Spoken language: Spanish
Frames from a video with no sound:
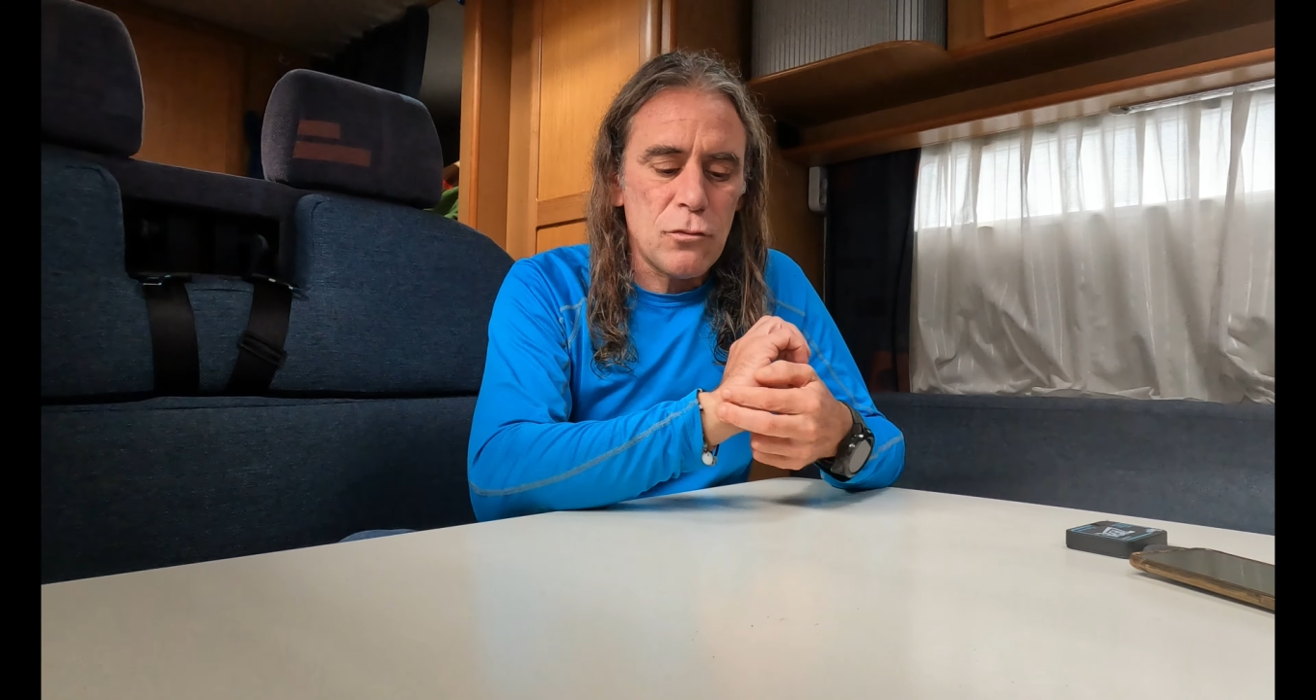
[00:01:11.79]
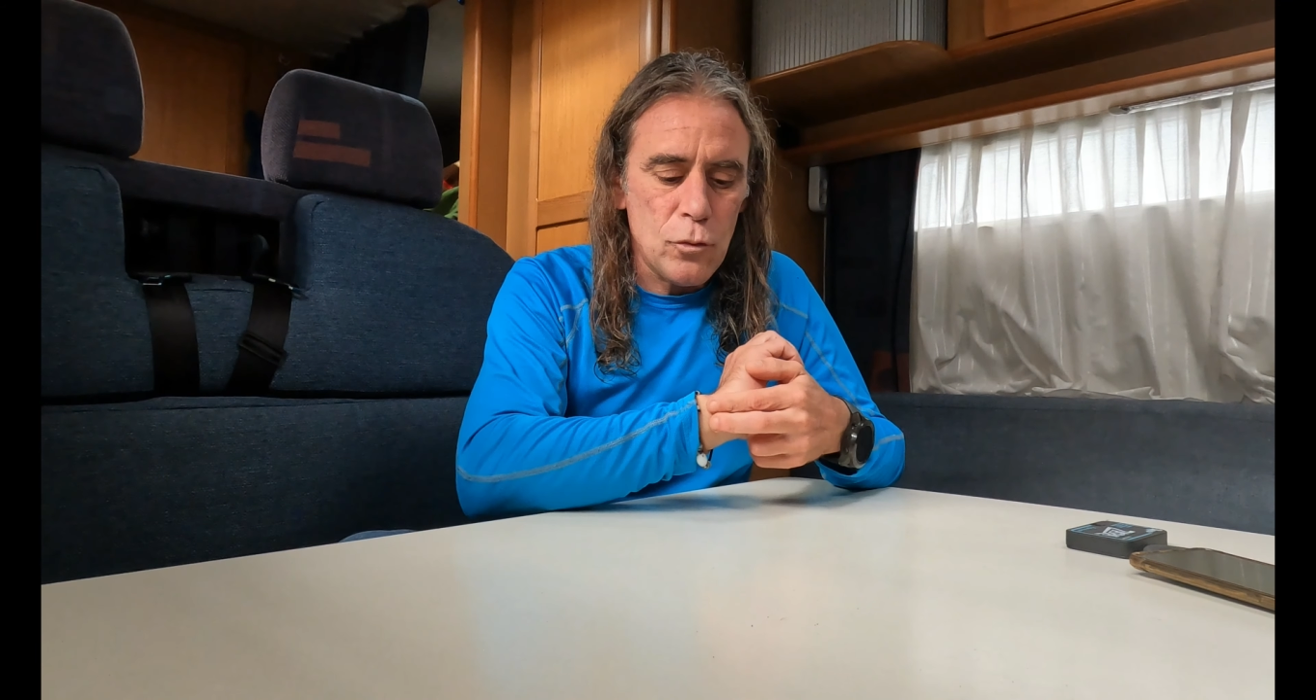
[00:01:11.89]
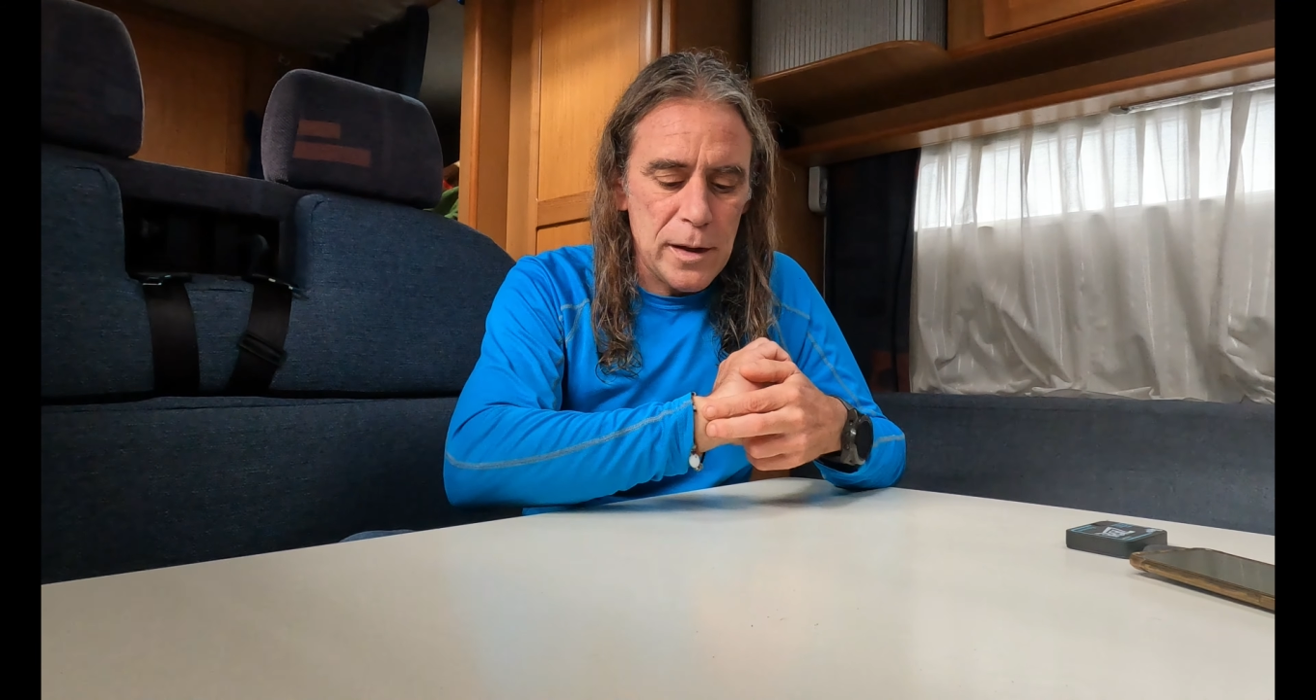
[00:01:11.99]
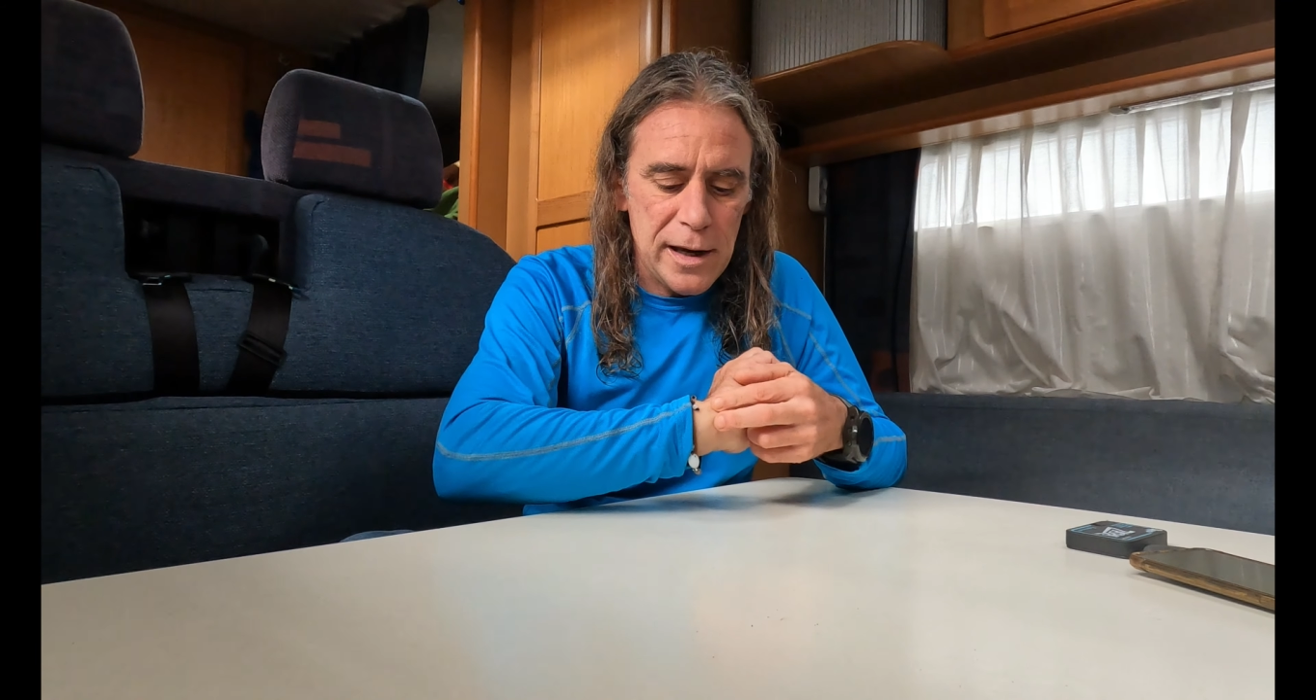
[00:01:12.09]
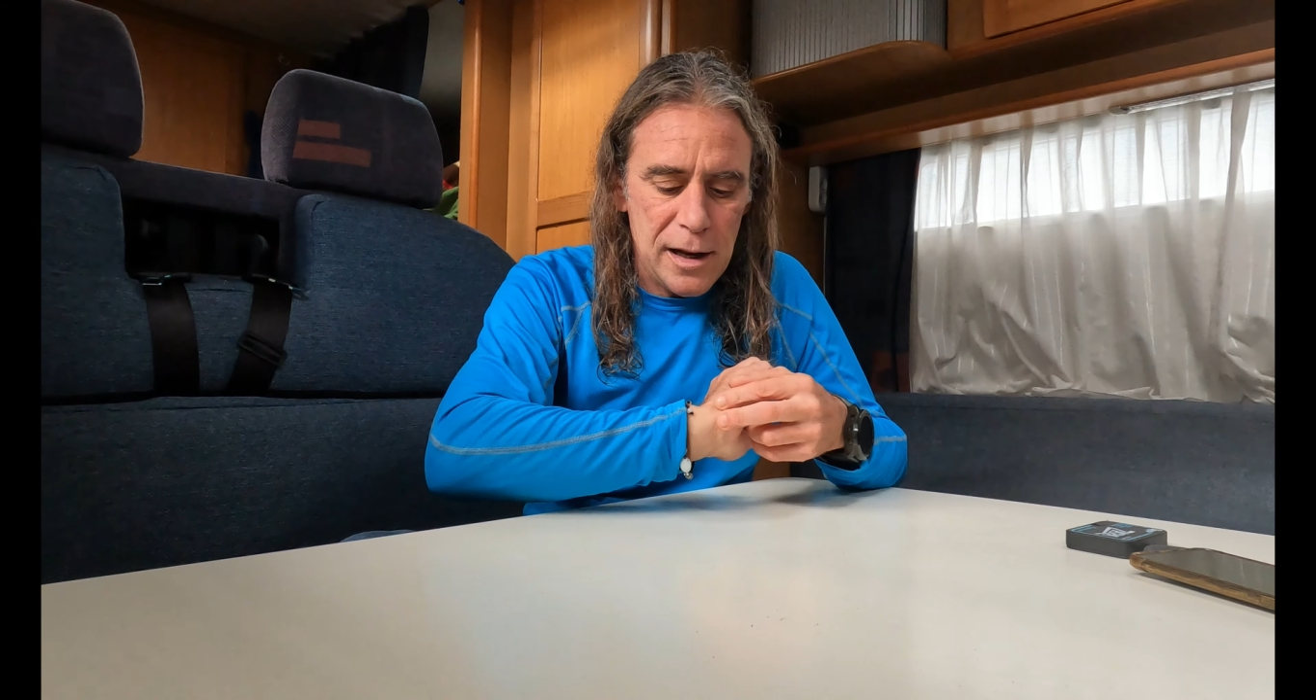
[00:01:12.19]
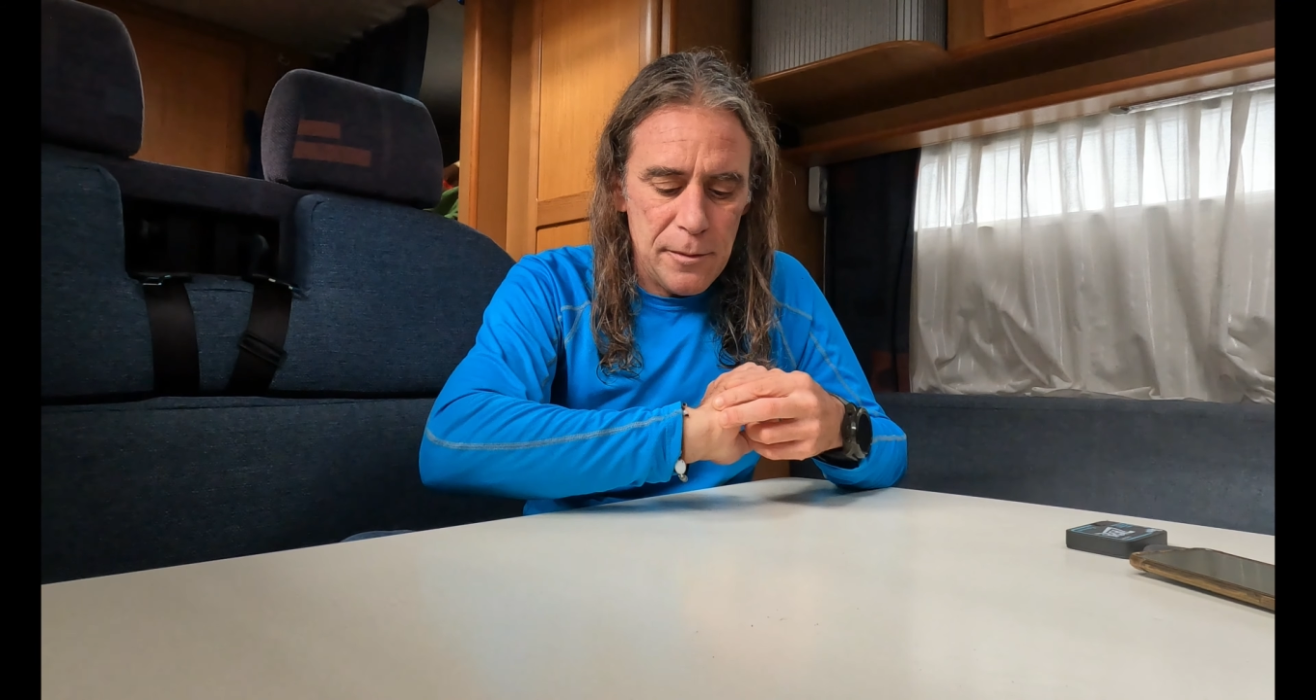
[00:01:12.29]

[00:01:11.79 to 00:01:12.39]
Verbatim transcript: octubre,